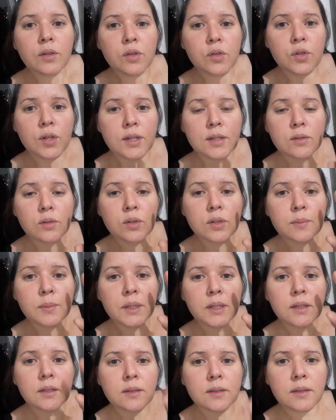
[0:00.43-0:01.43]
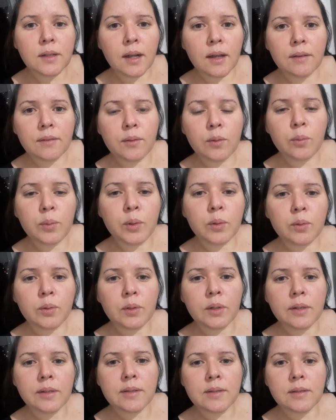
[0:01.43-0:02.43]
Jesus ministrava ao meu
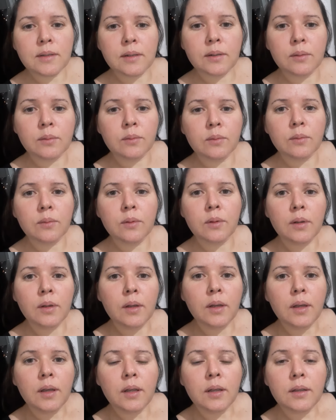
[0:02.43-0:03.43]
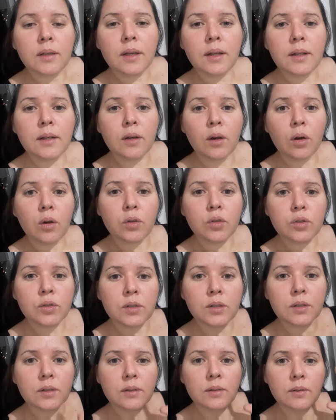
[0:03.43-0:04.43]
coração que ele
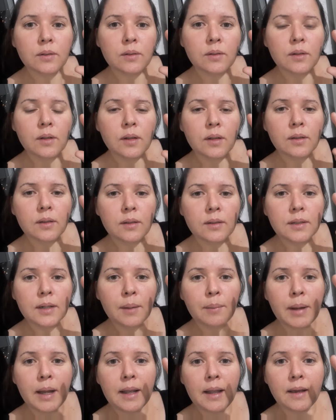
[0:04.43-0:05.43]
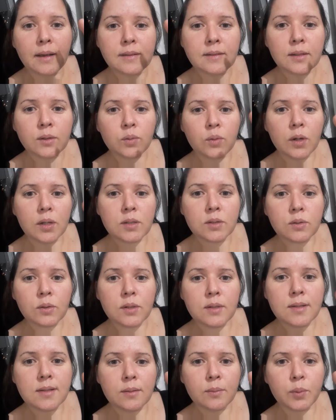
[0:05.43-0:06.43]
gosta de trabalhar em
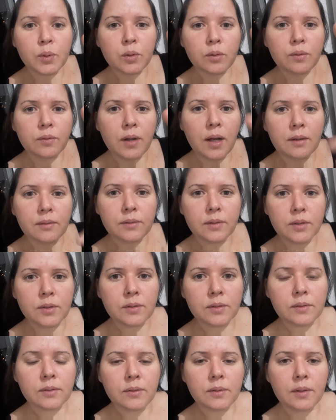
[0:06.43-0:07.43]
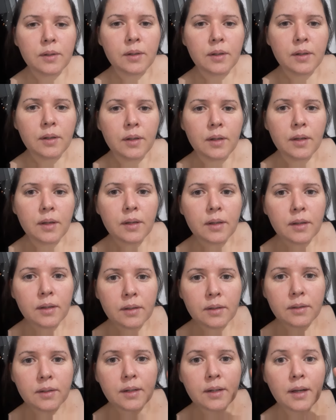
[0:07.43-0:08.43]
situações improváveis,
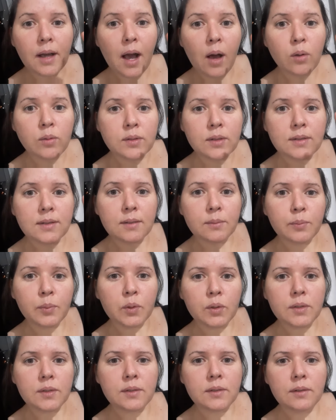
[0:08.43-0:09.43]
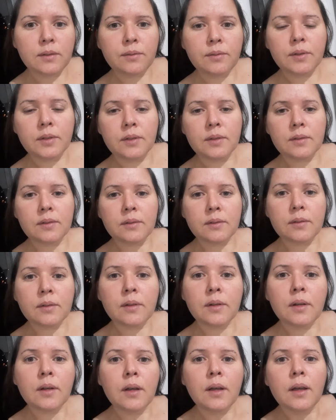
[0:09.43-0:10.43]
em causas impossíveis.
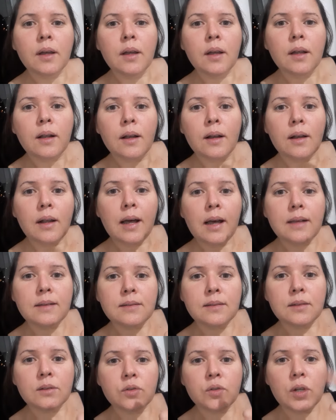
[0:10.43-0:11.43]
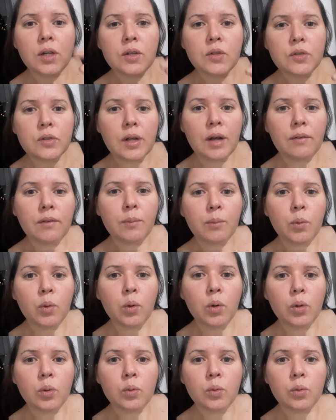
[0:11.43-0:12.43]
Lázaro já estava
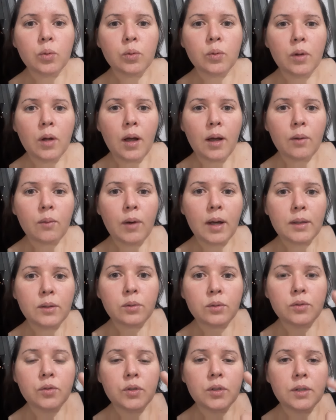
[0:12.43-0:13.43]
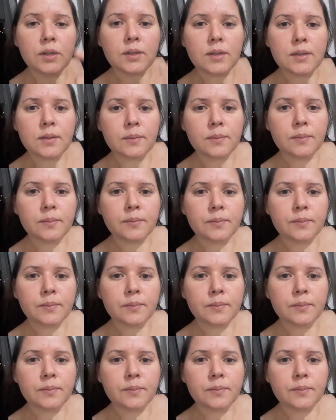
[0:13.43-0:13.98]
morto há quatro dias